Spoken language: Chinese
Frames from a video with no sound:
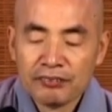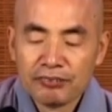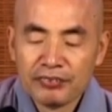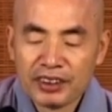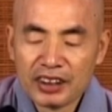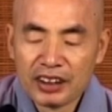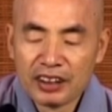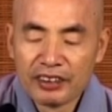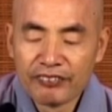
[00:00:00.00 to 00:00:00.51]

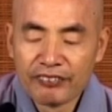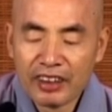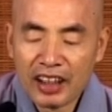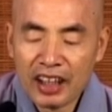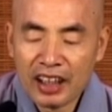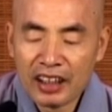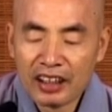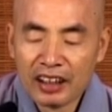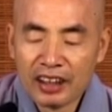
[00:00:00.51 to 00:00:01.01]
不得
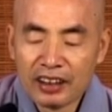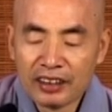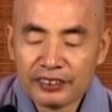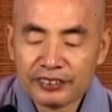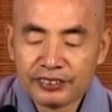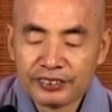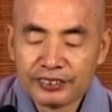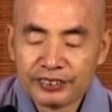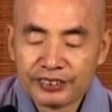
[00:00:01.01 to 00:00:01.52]
法
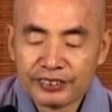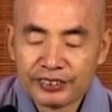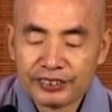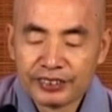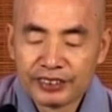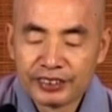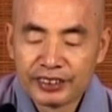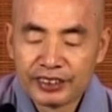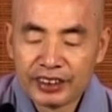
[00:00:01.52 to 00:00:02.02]

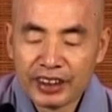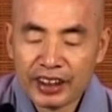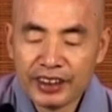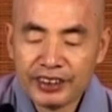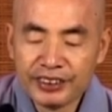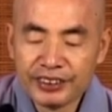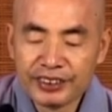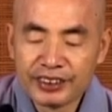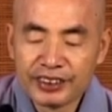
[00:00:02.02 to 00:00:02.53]
劳
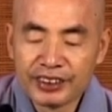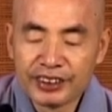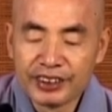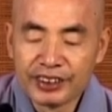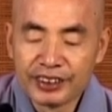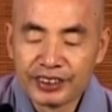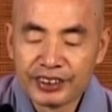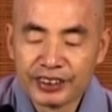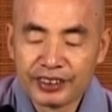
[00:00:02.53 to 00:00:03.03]
显
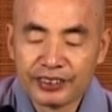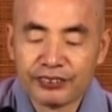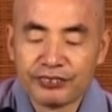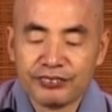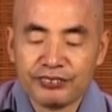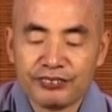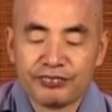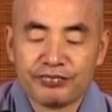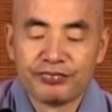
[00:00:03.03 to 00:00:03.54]
己之
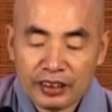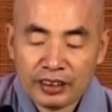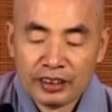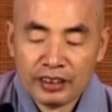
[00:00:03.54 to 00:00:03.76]
功，